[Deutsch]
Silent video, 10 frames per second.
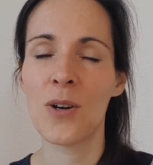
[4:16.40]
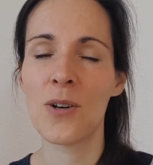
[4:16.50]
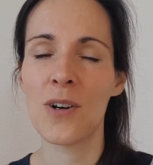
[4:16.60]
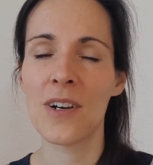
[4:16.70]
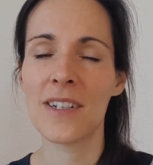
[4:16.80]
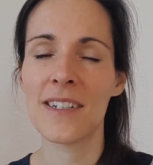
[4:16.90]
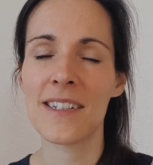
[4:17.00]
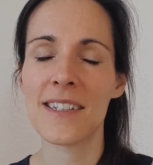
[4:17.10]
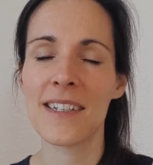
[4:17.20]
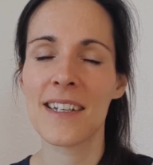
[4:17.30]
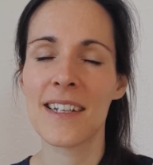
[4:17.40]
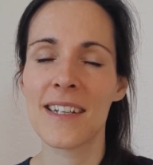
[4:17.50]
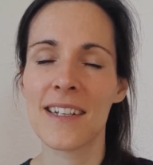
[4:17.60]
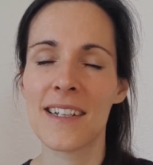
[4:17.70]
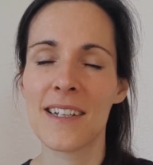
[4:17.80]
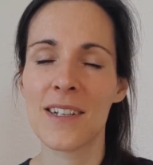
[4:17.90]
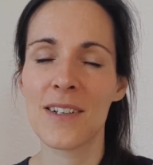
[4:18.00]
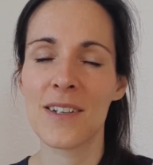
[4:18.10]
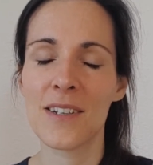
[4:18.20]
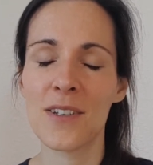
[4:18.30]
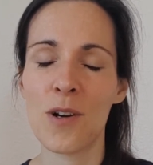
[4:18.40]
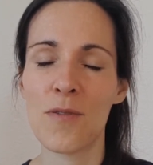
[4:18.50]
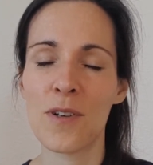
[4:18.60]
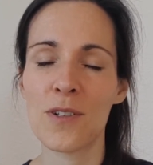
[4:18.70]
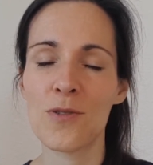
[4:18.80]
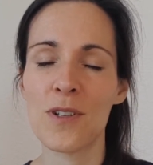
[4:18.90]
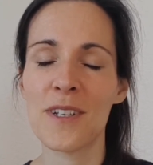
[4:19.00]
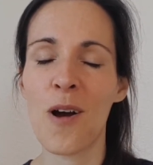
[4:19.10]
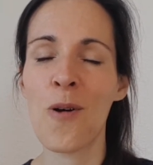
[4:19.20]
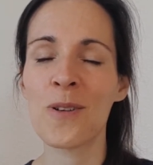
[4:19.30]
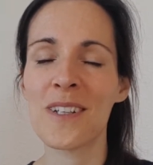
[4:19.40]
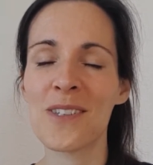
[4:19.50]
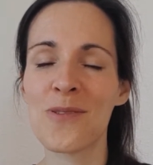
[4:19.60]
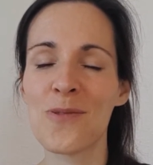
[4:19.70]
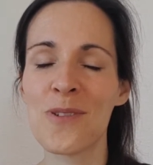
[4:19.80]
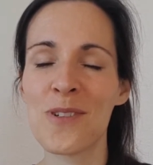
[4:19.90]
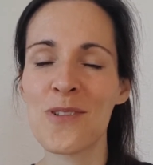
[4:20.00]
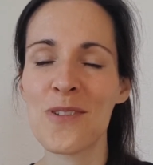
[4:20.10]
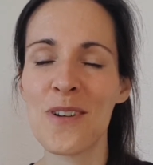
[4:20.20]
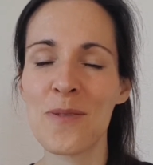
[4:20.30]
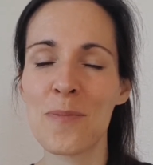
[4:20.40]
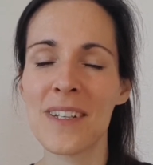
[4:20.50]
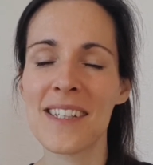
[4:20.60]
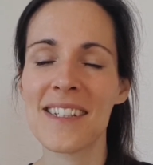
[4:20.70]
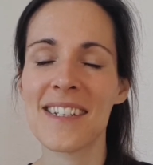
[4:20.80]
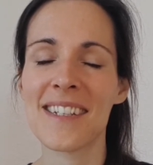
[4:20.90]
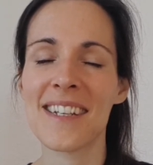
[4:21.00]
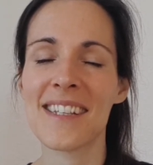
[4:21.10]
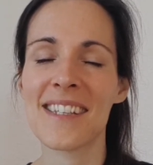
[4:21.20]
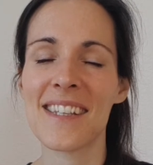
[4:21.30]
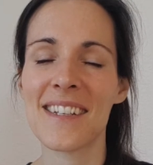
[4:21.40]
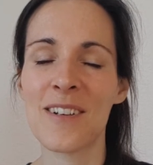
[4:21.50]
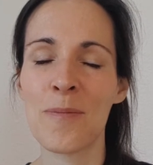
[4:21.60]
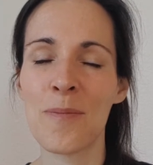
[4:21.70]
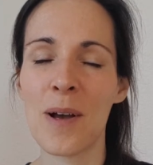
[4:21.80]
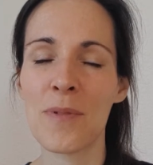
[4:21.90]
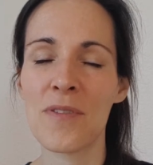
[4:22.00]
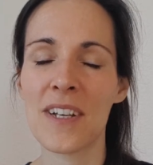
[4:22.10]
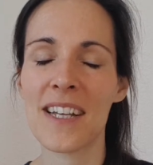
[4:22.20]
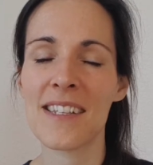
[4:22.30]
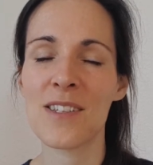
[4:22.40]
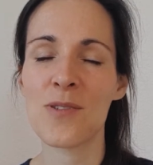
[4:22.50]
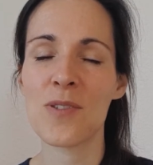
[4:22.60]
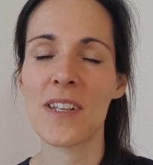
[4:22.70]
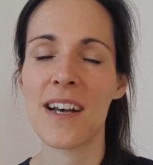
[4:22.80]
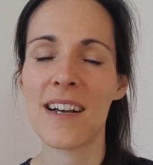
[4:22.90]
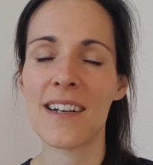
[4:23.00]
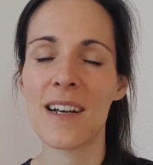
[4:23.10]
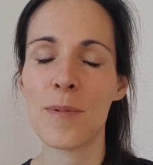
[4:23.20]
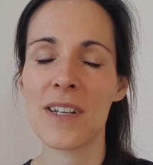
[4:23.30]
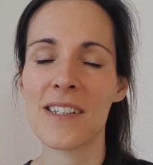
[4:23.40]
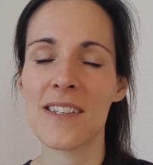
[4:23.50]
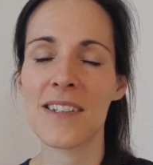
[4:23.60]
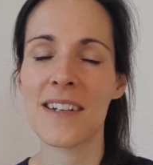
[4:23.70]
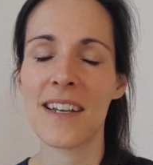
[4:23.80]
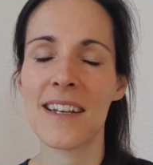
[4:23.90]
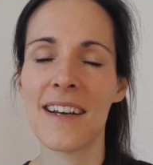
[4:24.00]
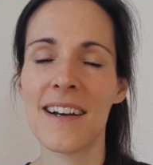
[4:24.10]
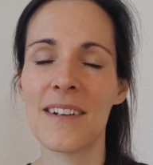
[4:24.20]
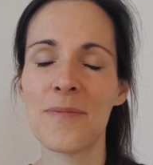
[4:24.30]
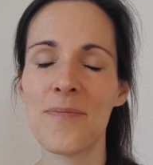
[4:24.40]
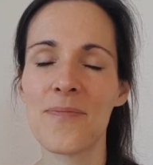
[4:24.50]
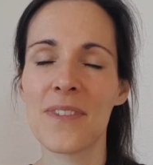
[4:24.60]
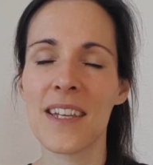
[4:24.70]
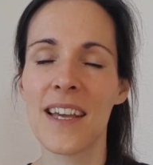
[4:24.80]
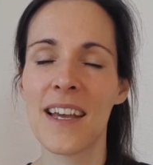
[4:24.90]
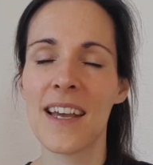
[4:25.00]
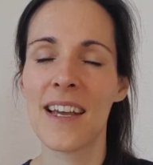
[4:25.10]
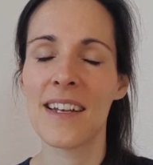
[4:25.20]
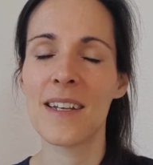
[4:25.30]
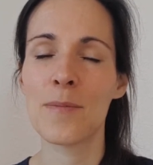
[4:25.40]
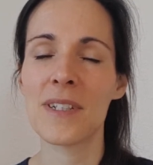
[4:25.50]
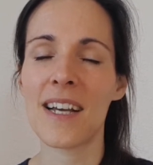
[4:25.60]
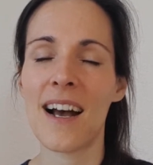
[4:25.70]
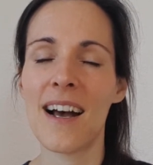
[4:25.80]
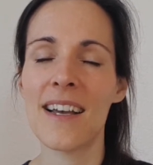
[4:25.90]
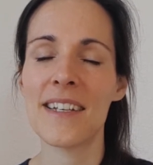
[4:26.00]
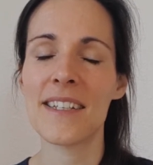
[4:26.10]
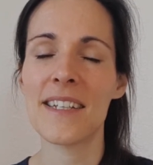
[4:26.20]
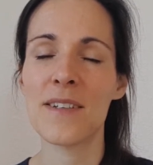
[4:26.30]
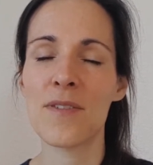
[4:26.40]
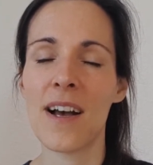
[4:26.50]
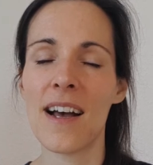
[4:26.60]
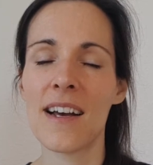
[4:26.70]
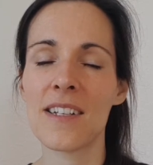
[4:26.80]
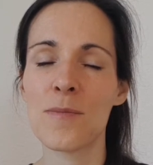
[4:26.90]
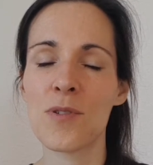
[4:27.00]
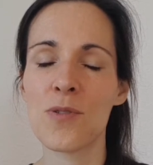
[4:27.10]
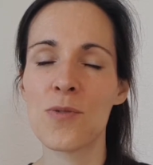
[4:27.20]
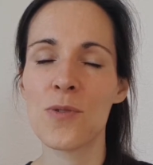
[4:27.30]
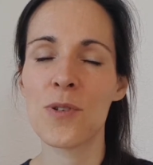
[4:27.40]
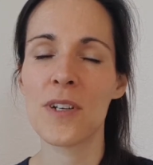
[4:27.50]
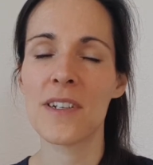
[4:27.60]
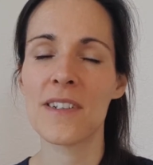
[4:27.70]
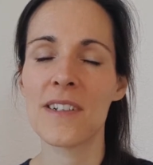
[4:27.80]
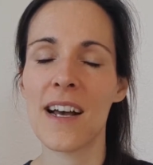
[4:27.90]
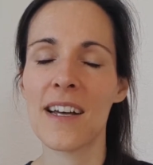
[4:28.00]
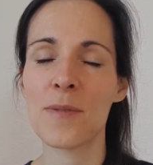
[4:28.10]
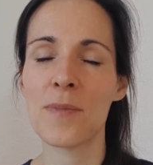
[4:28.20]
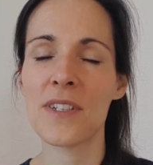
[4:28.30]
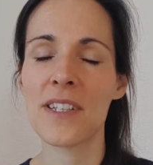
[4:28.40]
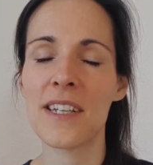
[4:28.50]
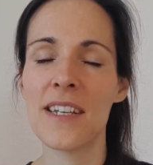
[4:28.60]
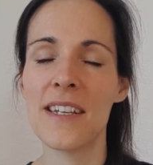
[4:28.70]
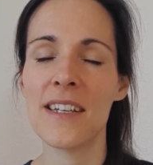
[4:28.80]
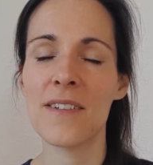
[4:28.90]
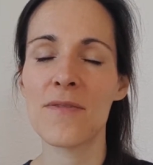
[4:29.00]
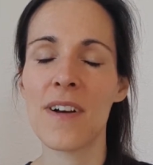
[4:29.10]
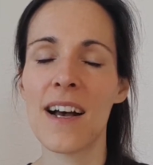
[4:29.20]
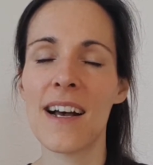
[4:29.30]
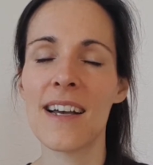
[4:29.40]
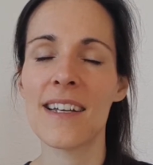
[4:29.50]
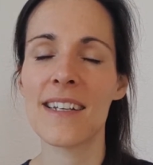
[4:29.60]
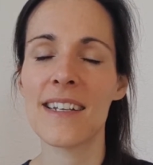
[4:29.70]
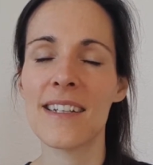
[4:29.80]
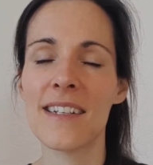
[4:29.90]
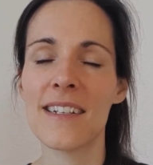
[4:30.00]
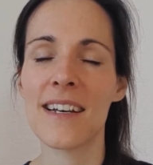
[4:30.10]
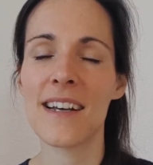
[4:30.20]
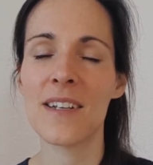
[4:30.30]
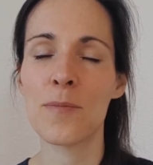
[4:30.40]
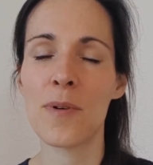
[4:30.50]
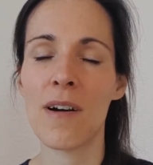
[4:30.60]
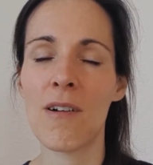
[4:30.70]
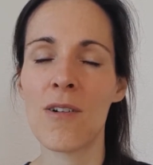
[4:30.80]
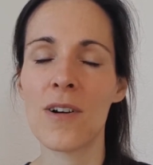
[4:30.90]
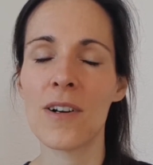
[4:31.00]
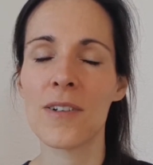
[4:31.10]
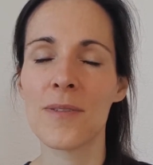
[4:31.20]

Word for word: und ich hoffe natürlich auch, dass du ungestört bist. Das ähm, habe ich vergessen zu sagen, aber das ist ja klar. Nimm drei tiefe Atemzüge, atme tief ein in deinem Bauch